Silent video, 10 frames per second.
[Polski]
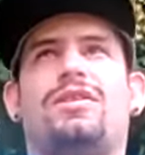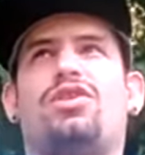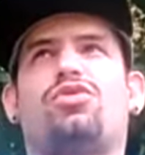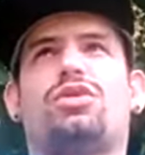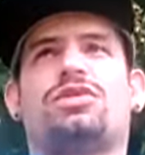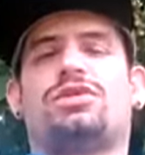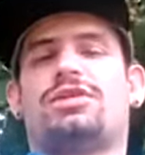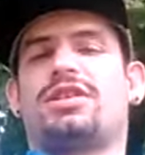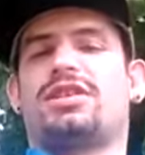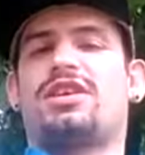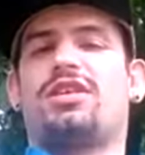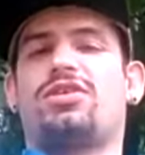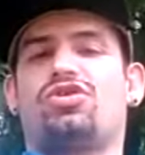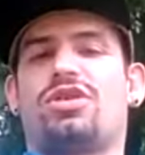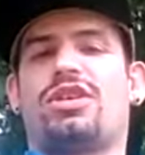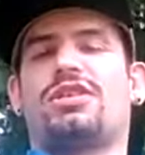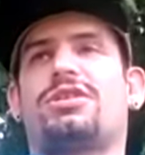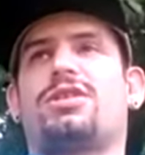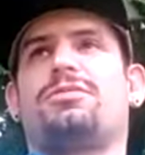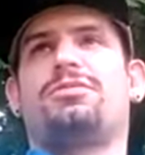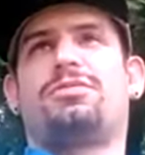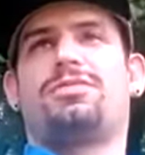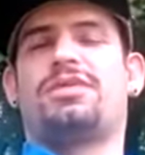Wyszło coś takiego, że są